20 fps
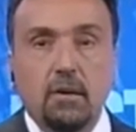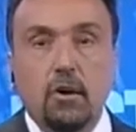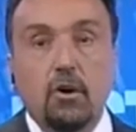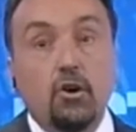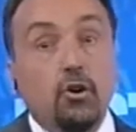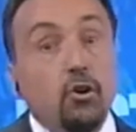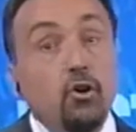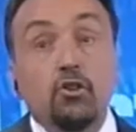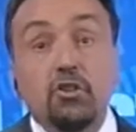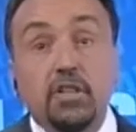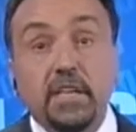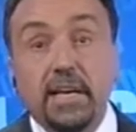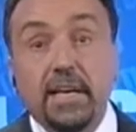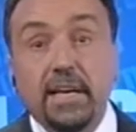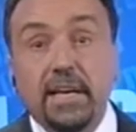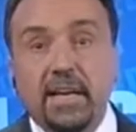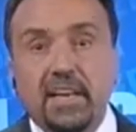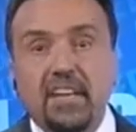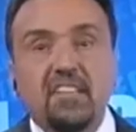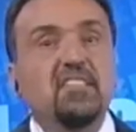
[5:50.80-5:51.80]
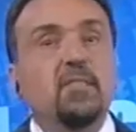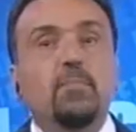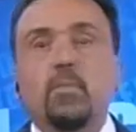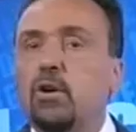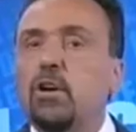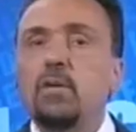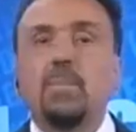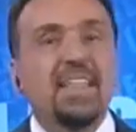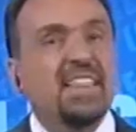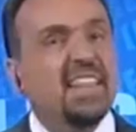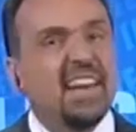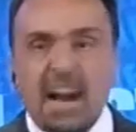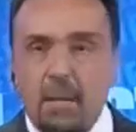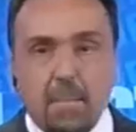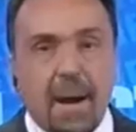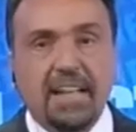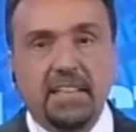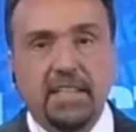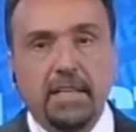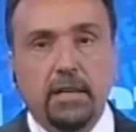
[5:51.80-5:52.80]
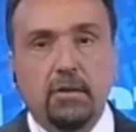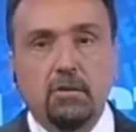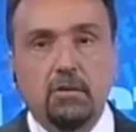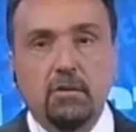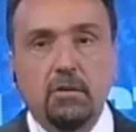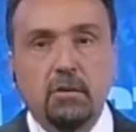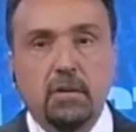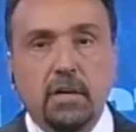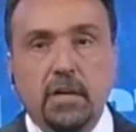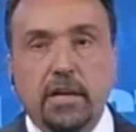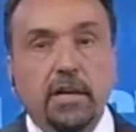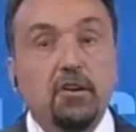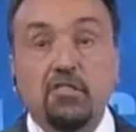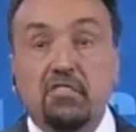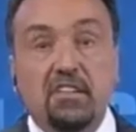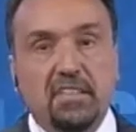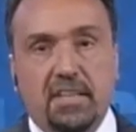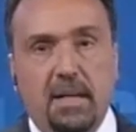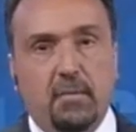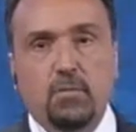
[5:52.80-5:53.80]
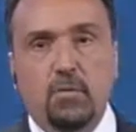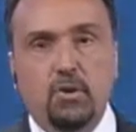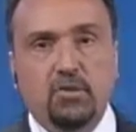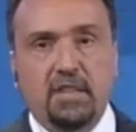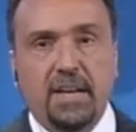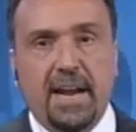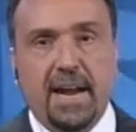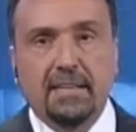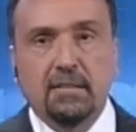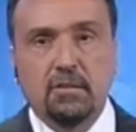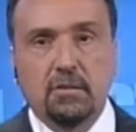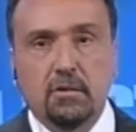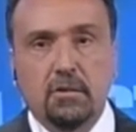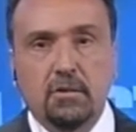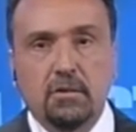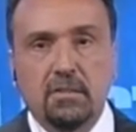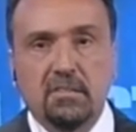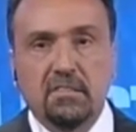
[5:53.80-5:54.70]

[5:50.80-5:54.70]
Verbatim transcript: no tiene ese problema dramático que nos están mostrando.